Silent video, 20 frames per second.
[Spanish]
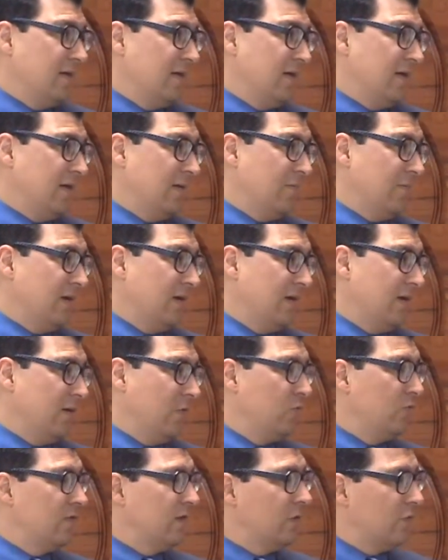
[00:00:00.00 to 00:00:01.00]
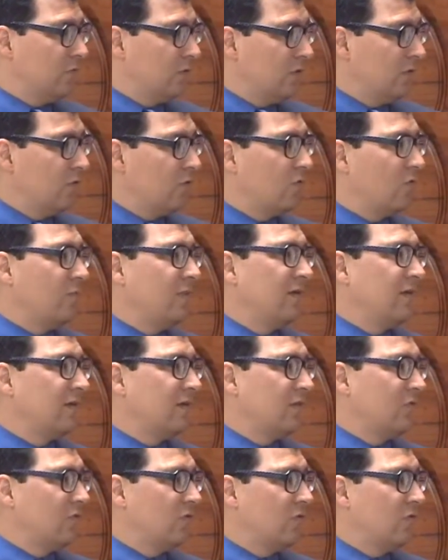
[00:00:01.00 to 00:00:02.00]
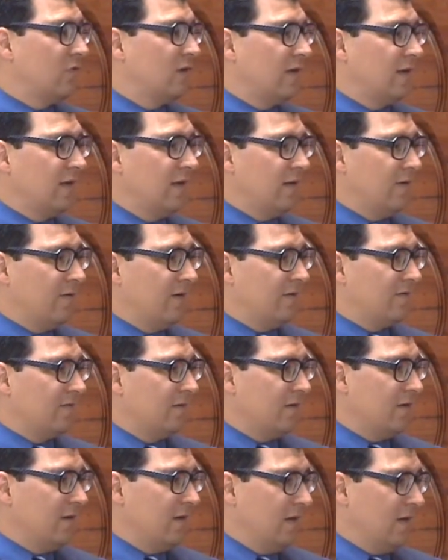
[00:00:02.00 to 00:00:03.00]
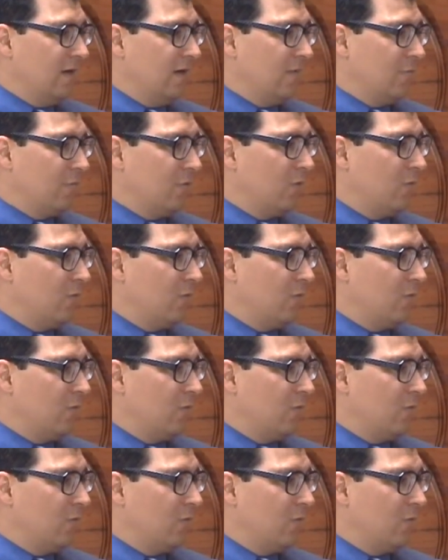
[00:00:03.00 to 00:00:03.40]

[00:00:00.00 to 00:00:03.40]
que maneja un centro de documentación y a la vez eh,